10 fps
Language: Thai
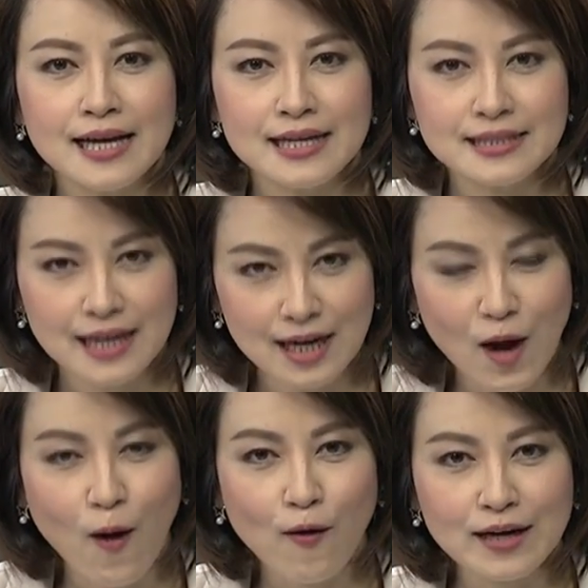จะฉ
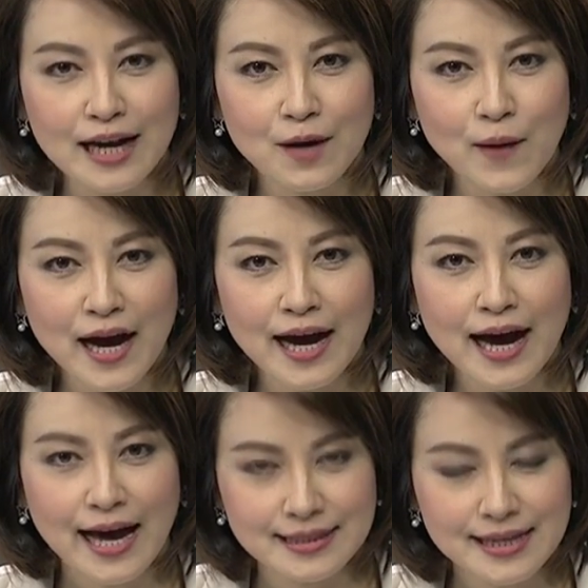ลองนะคะว่า
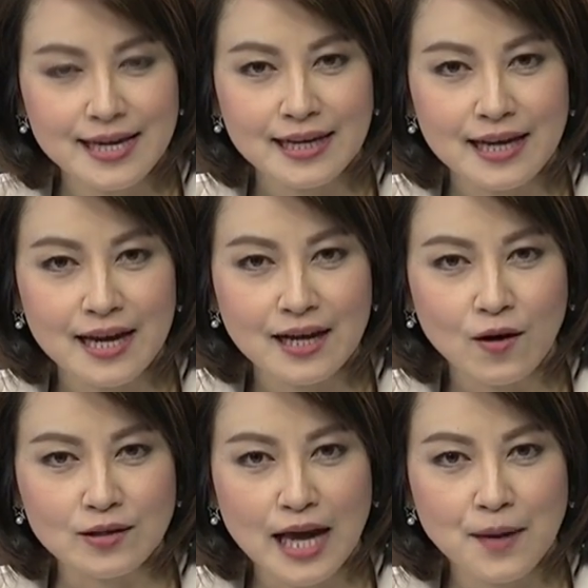อาเซียน
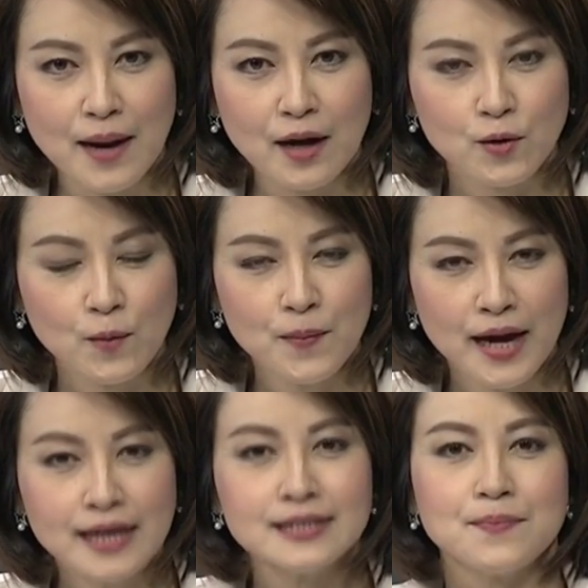ก่อตั้งมาครบ
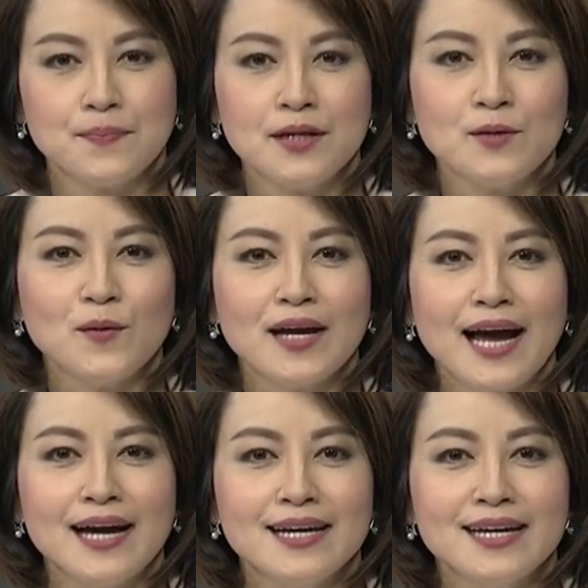50 ปีด้วยค่ะ